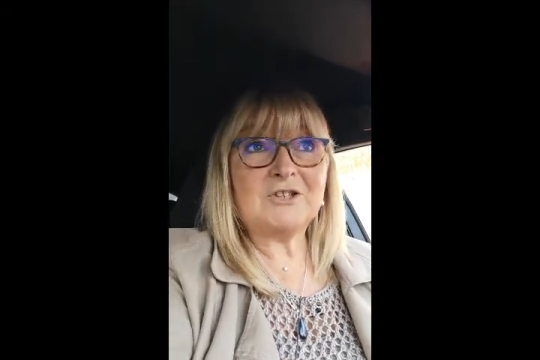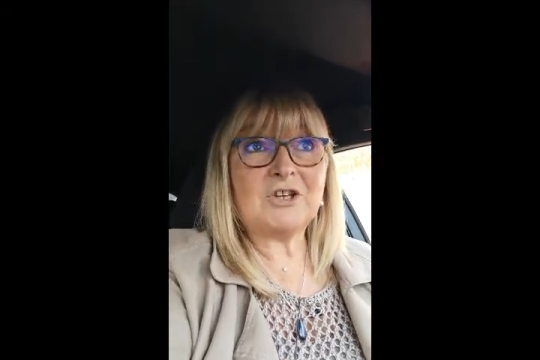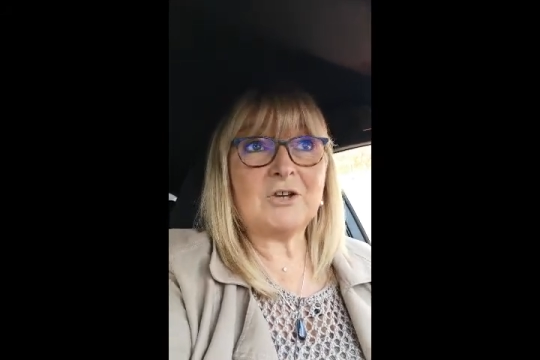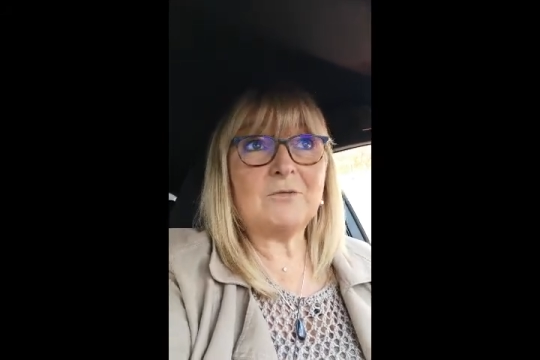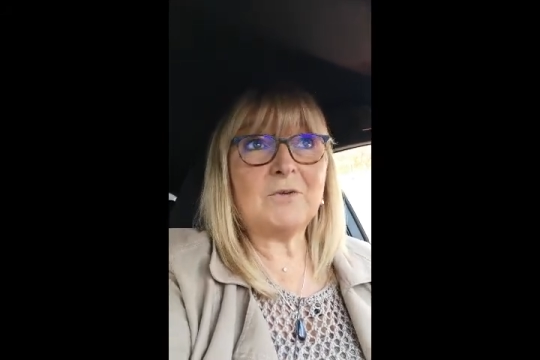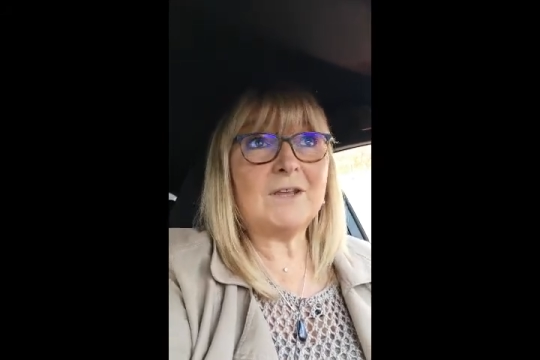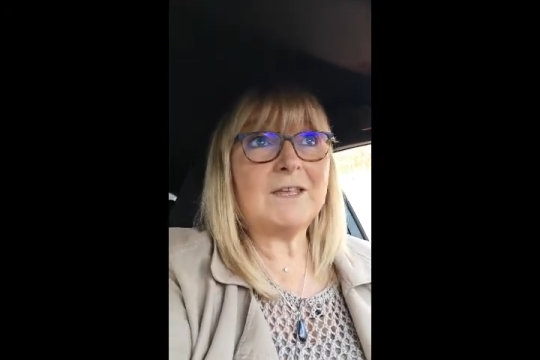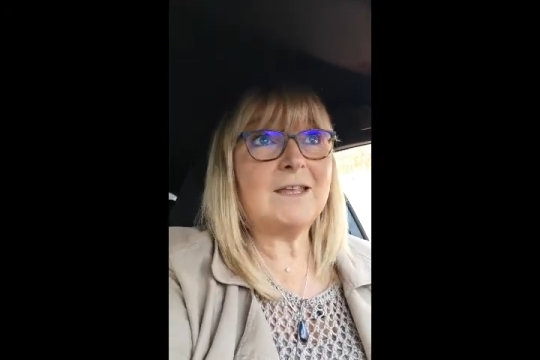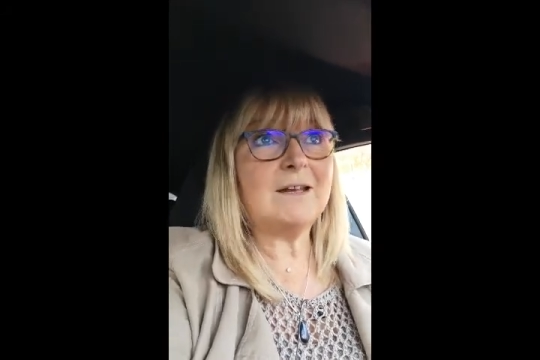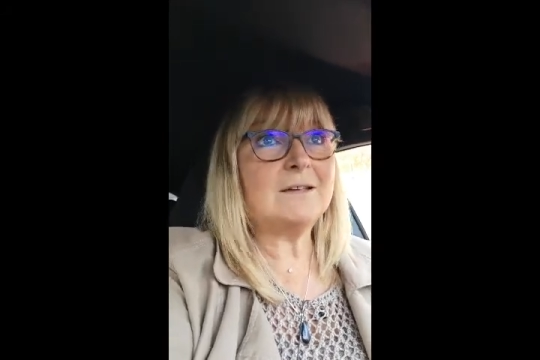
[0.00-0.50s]
à
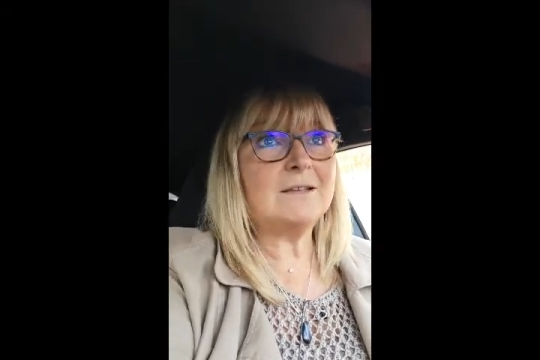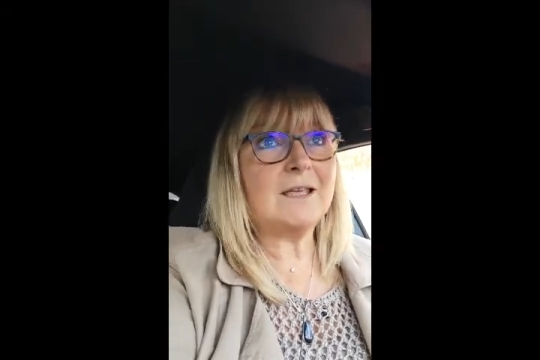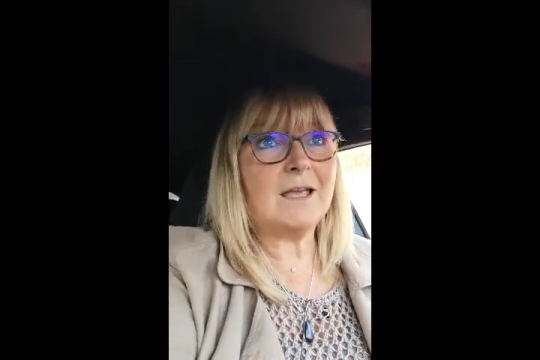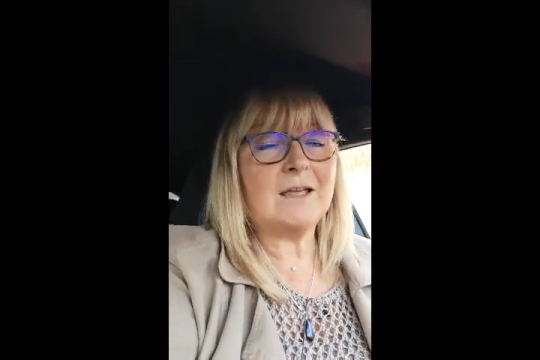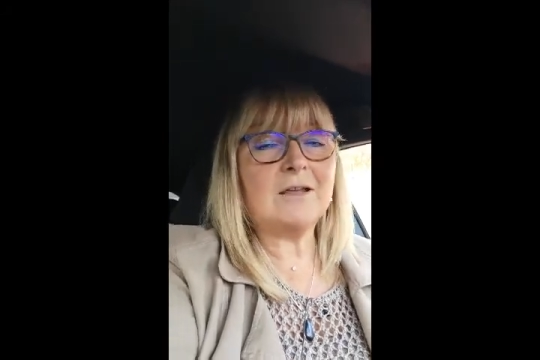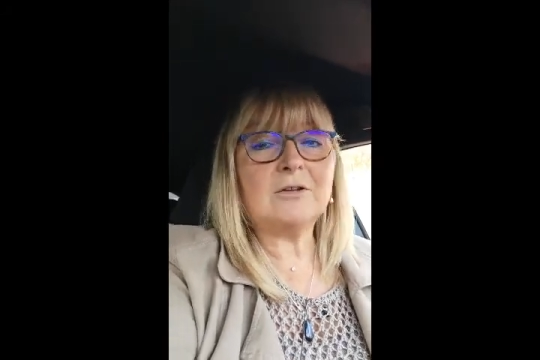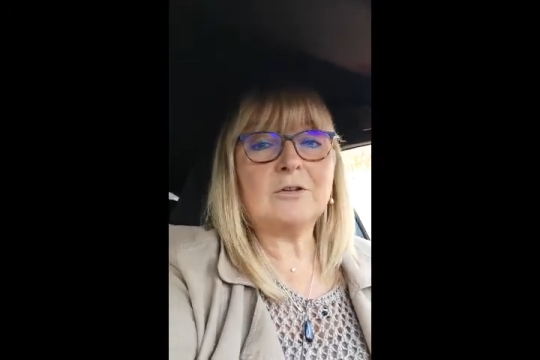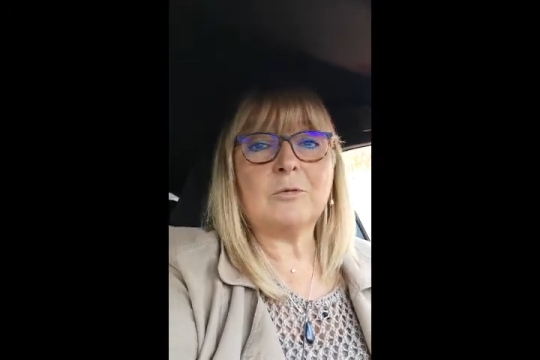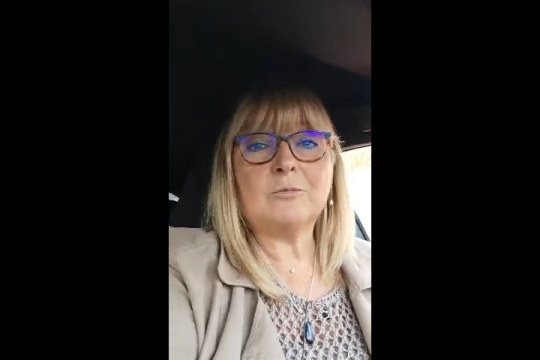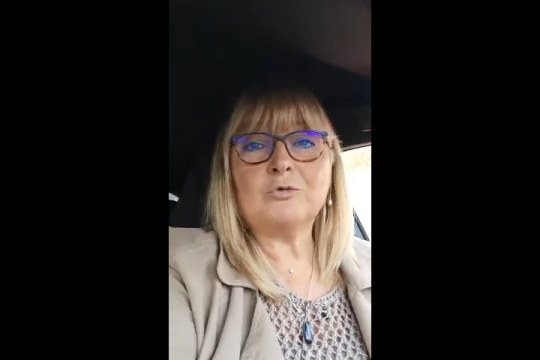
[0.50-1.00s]
chaque fois que
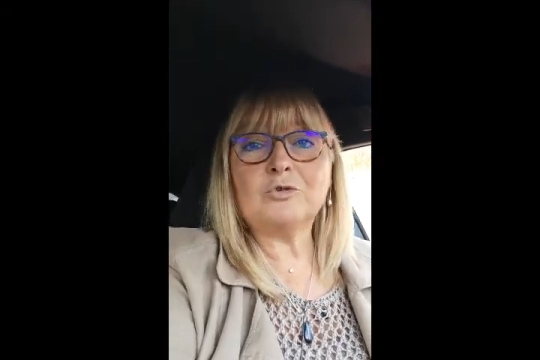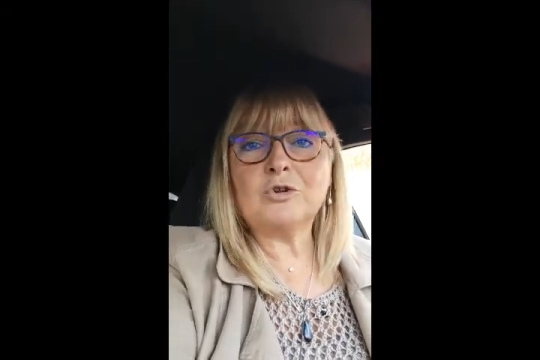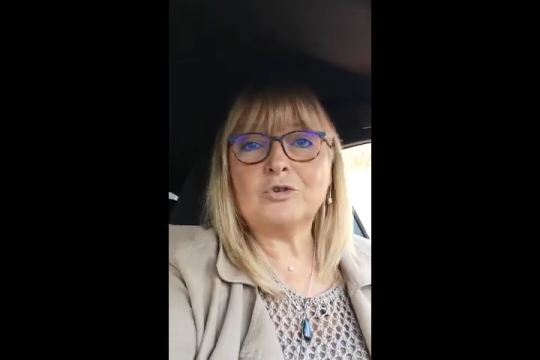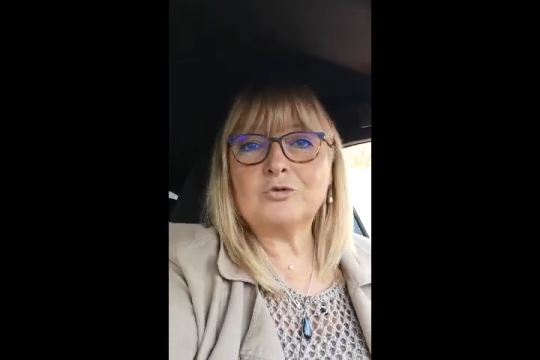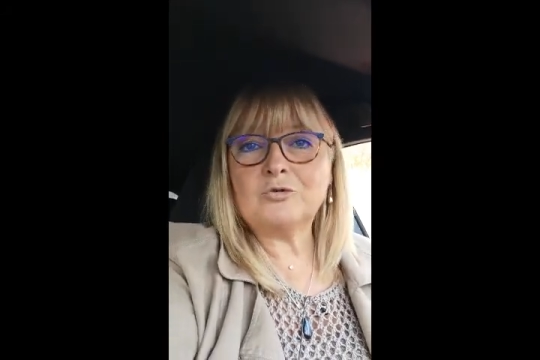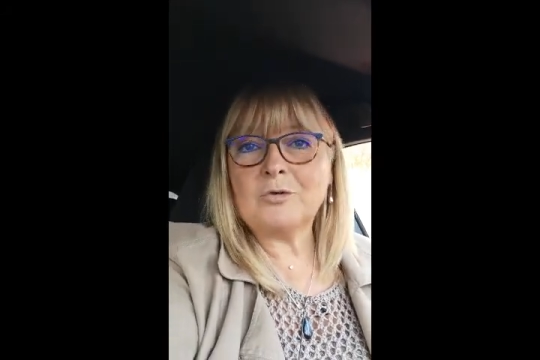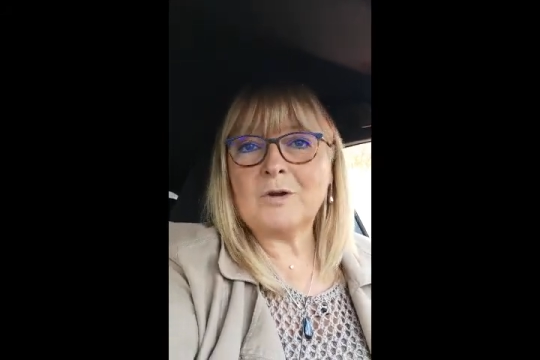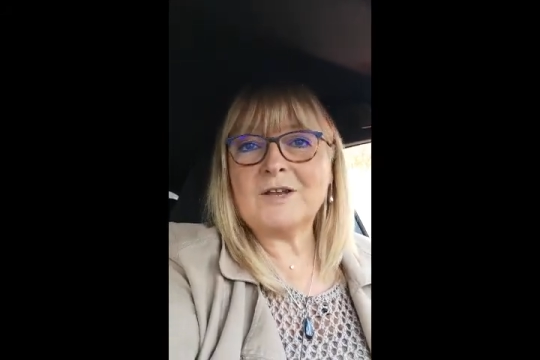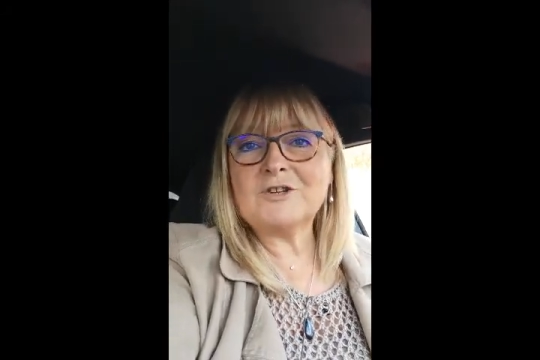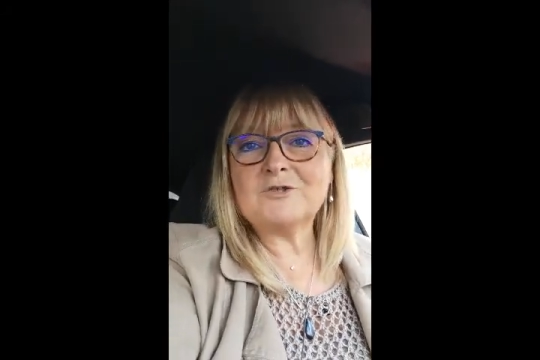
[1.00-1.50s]
quelqu'un dans mon
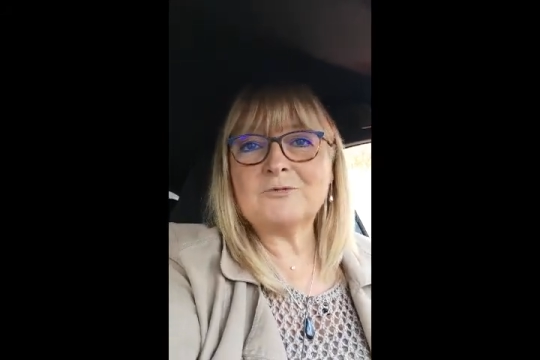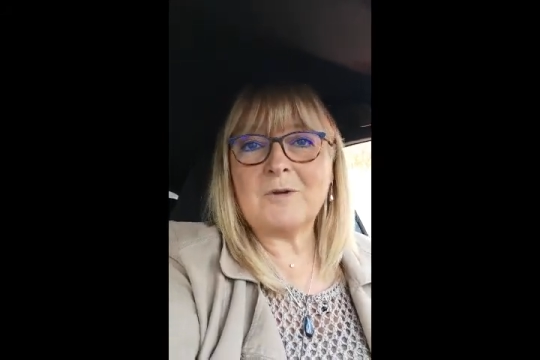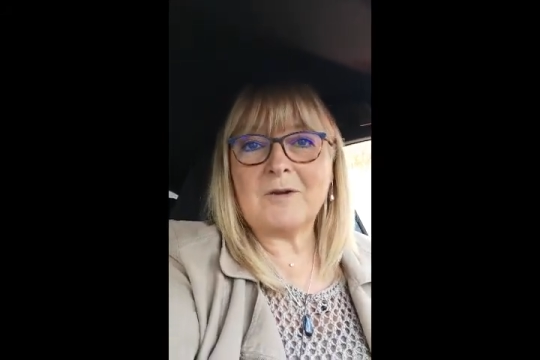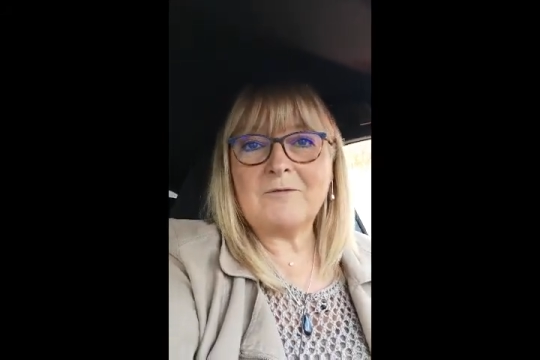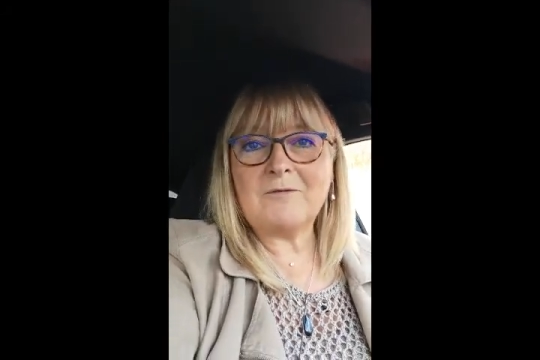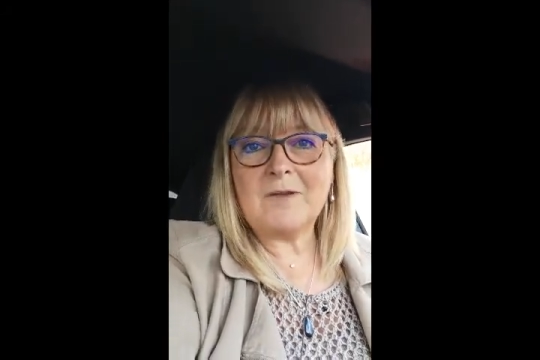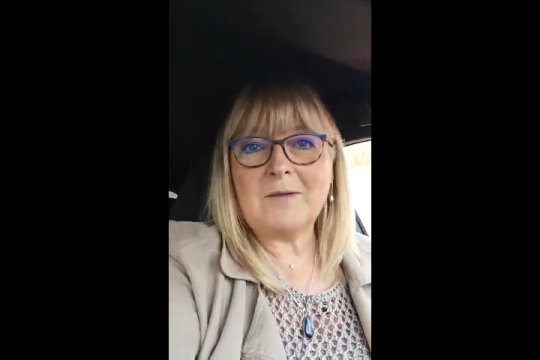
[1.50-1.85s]
entourage ou ma